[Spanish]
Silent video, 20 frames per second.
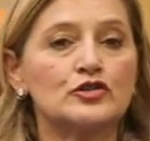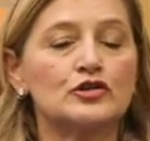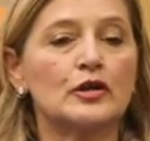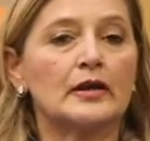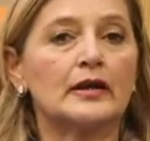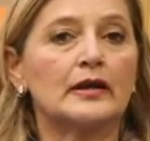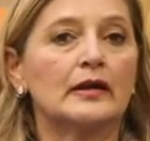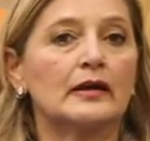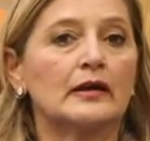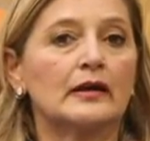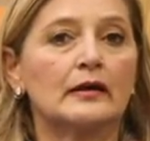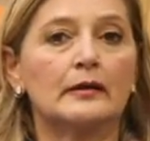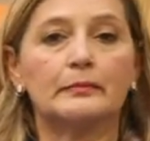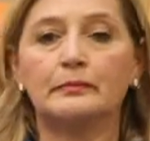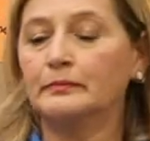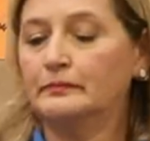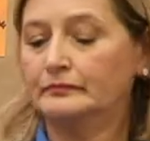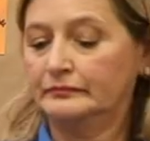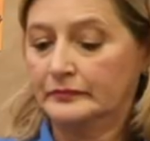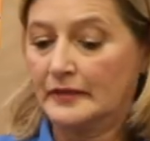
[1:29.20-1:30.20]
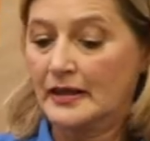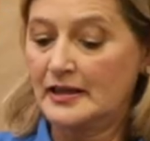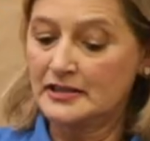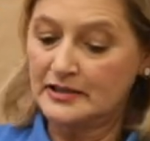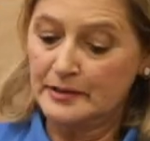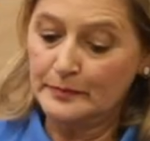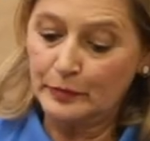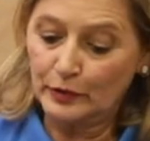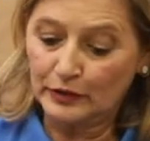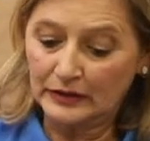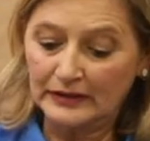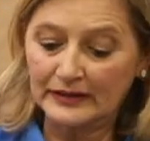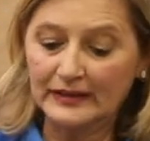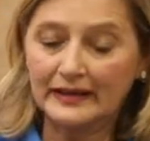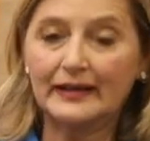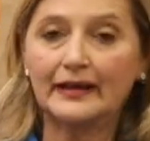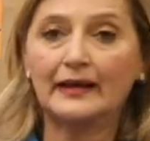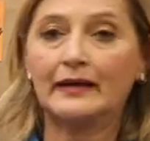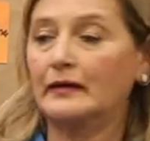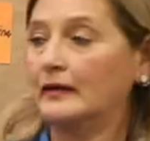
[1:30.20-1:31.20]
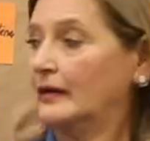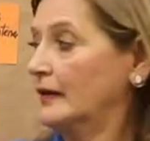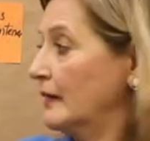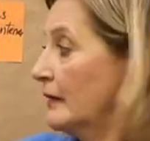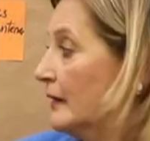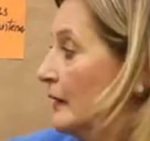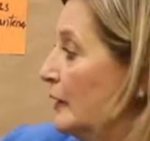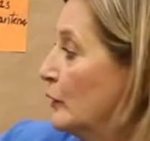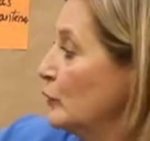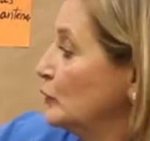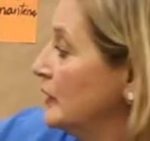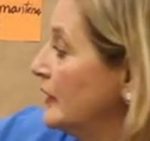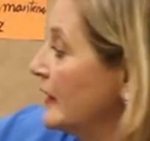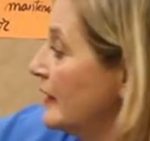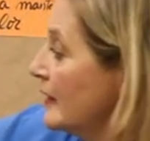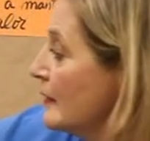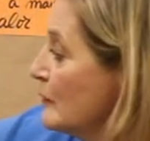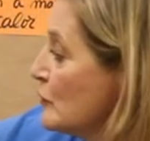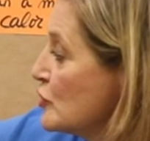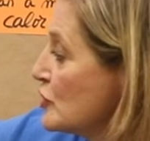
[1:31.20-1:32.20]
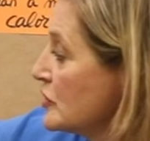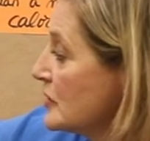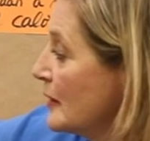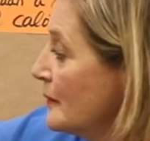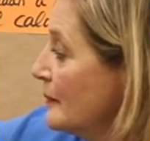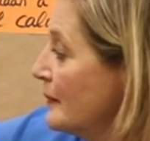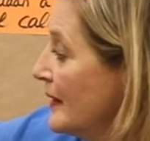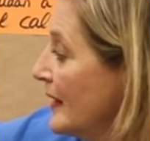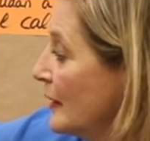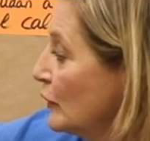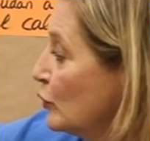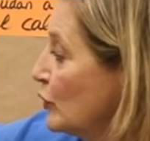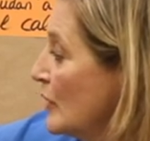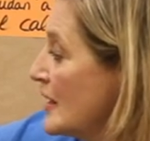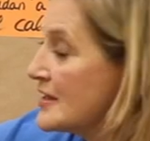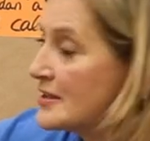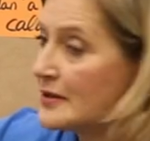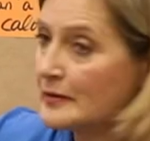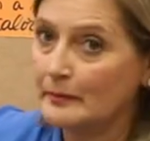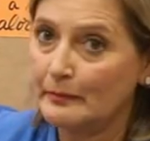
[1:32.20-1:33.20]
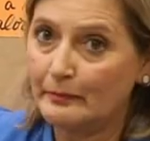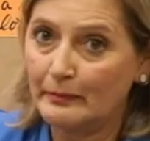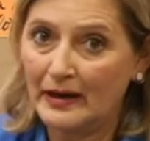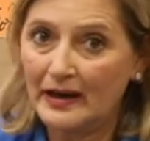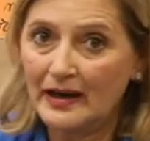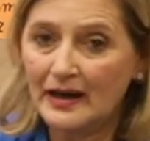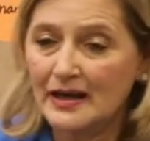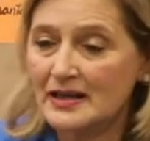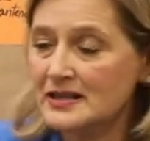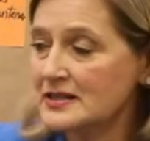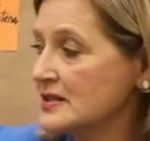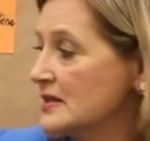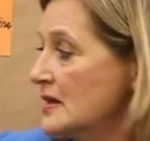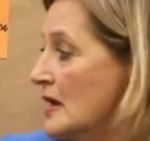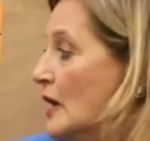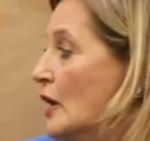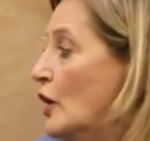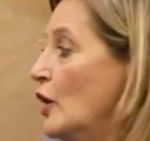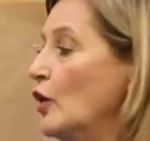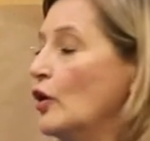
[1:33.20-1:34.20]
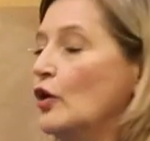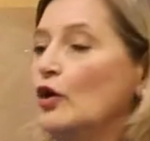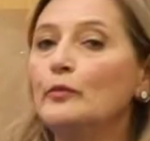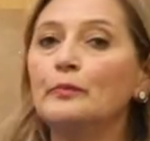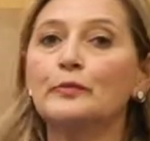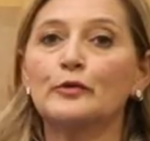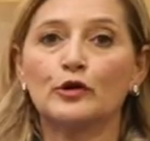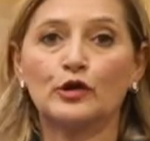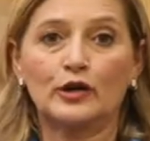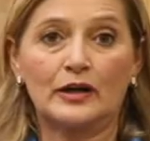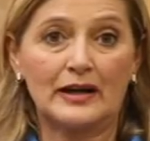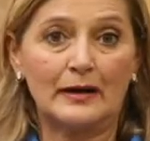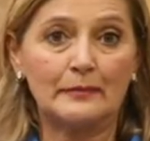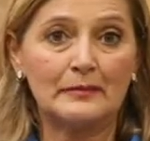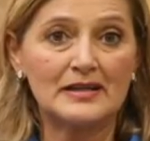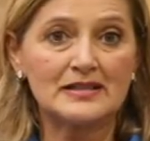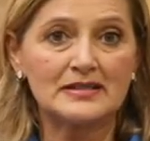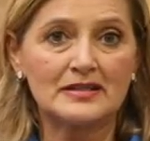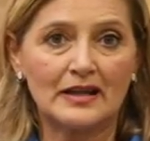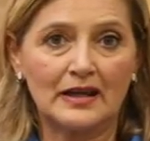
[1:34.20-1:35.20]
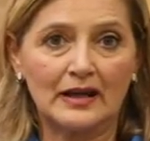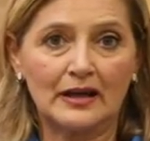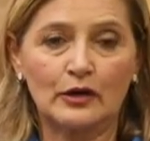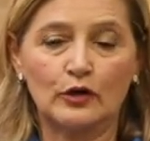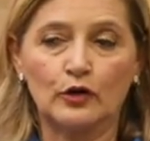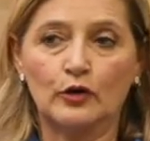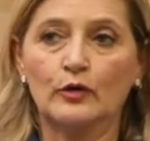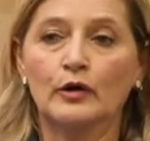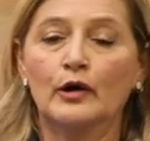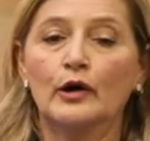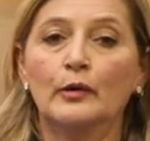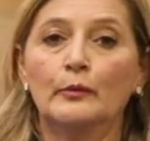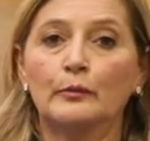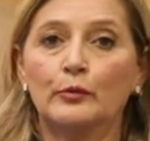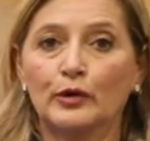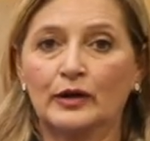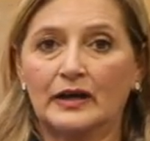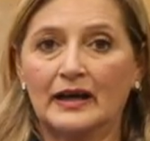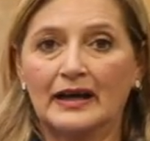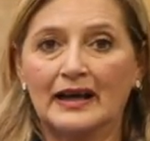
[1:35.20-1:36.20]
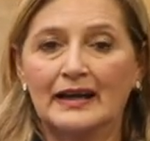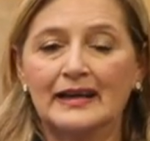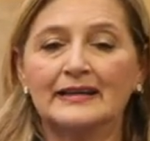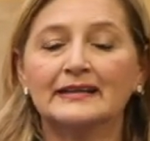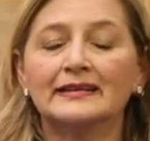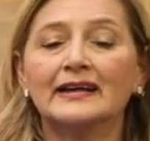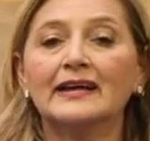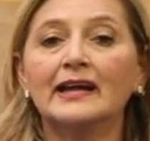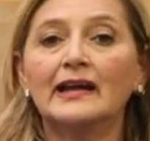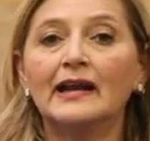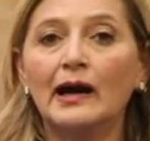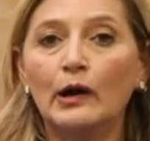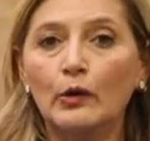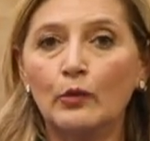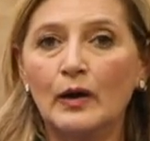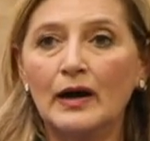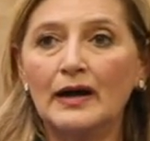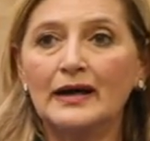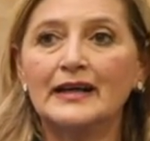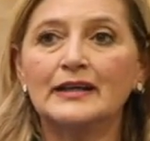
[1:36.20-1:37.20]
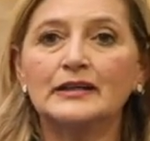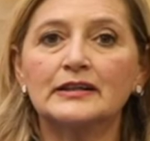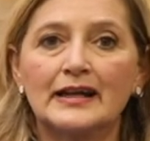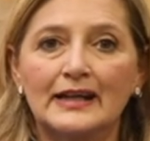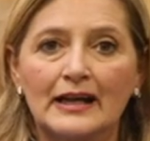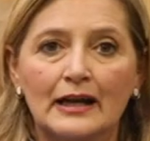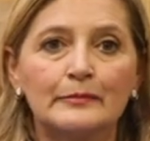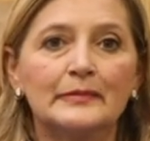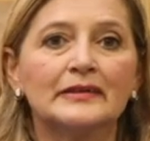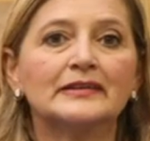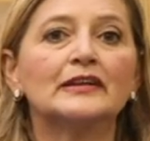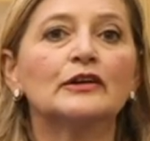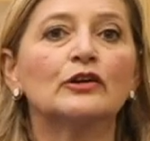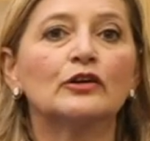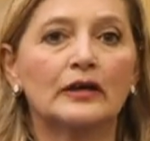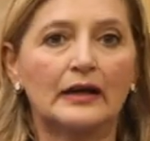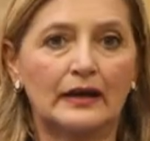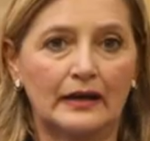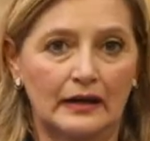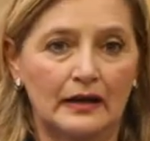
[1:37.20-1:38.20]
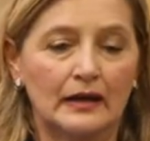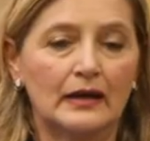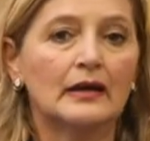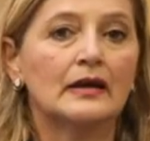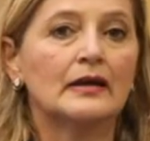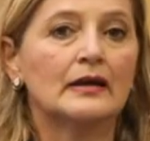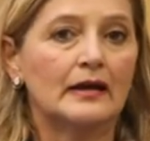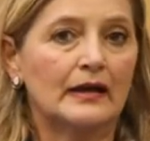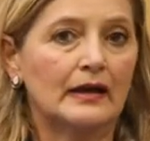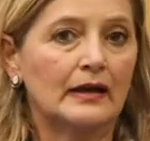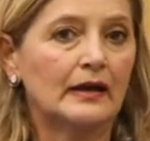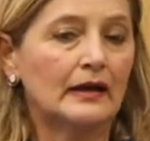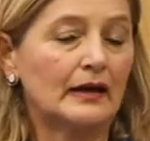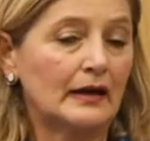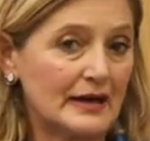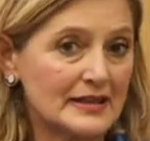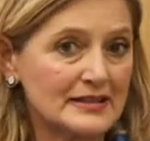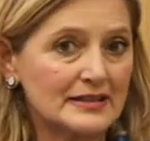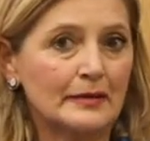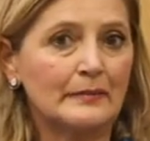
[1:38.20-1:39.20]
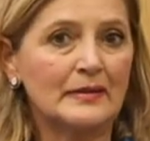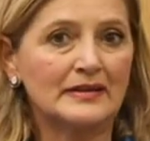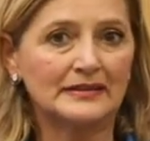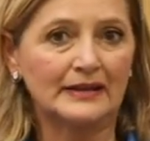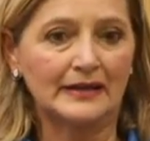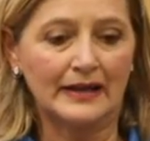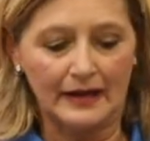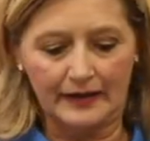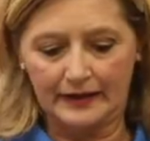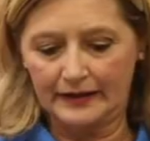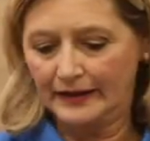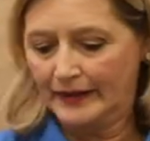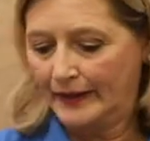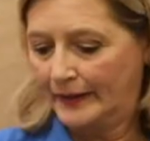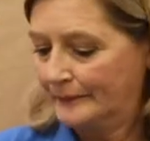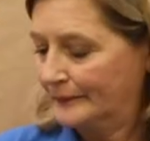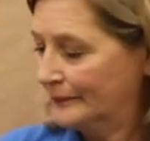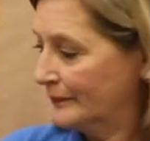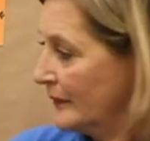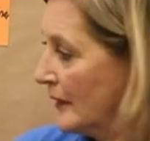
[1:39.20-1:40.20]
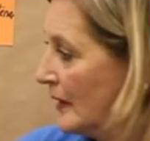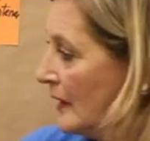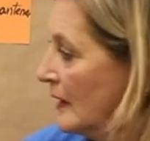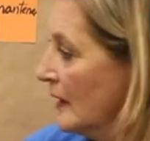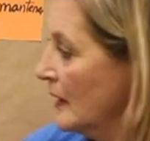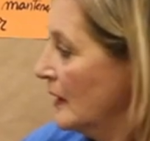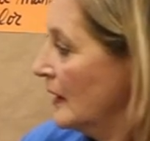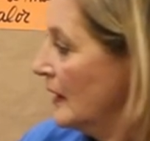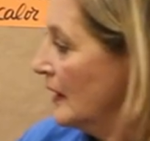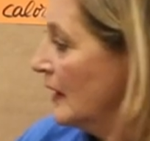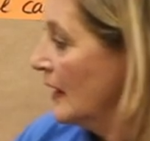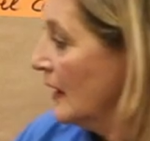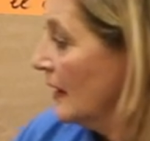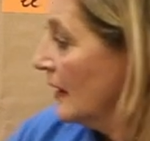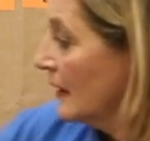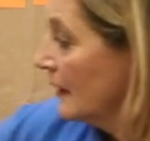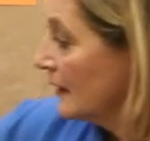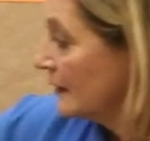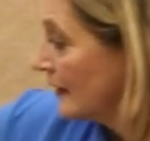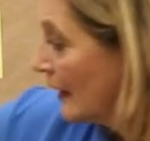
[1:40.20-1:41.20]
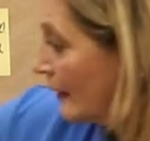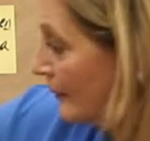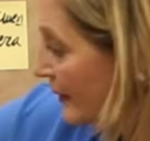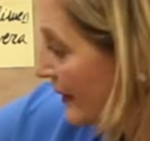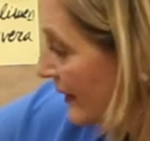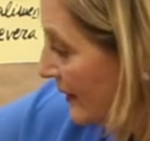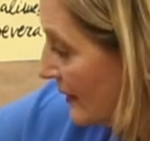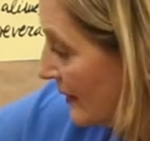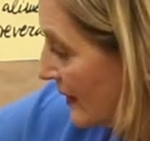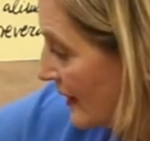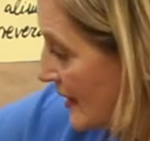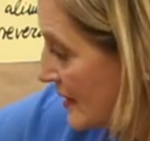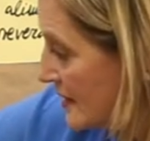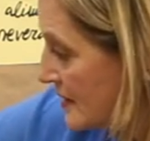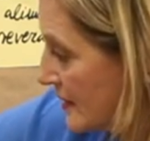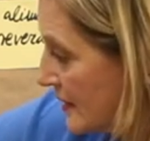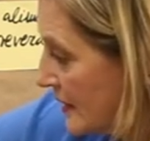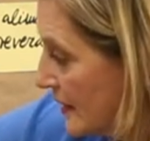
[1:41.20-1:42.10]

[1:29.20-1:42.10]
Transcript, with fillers: eh, es importante que eh, utilicemos temperaturas bajas o programas eco, porque calentar el agua es realmente lo que gasta más energía. También es